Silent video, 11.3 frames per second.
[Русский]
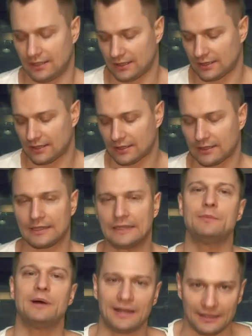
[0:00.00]
Э,
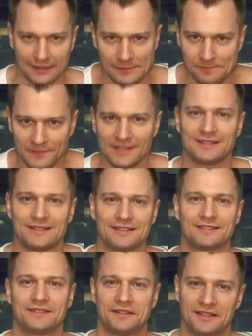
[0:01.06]
наболело,
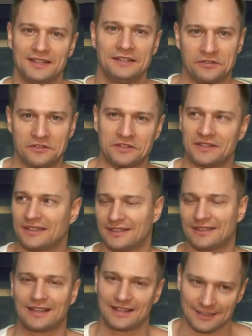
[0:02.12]
естественно, да, то есть это
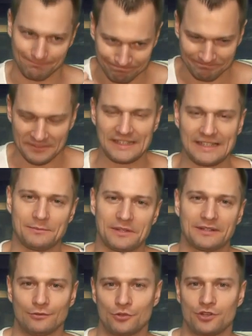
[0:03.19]
такая
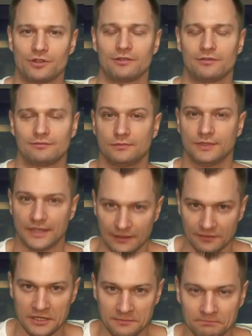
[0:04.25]
тема очень
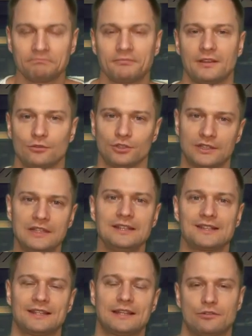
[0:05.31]
давняя. Вот,
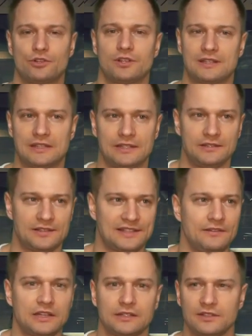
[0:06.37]
длится она уже с
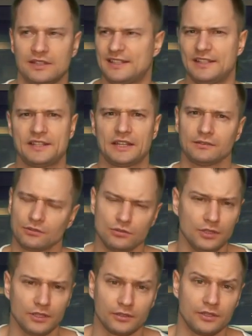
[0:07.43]
9 или с 10
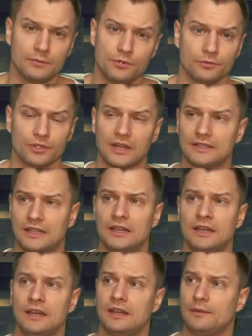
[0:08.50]
года, не помню,
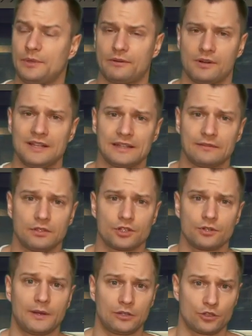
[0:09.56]
когда первый раз я
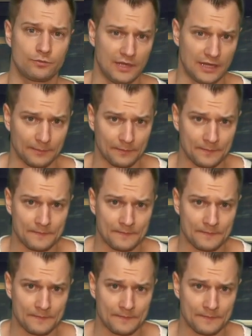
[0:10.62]
выложил полет шмеля.